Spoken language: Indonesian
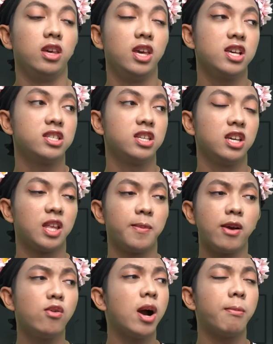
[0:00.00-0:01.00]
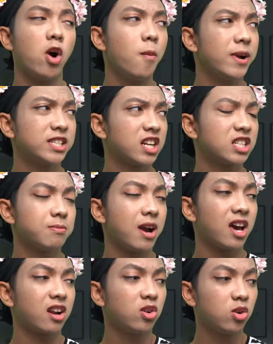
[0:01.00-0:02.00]
Iya sih, tapi aku gak mau pacaran
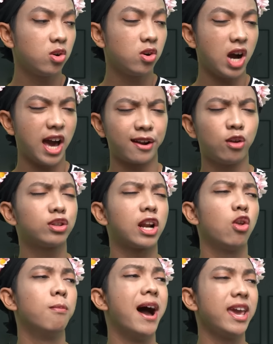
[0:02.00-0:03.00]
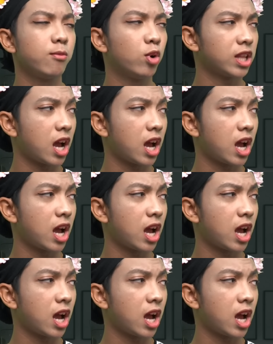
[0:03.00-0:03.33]
sama Ardo. Ardo terlalu baik buat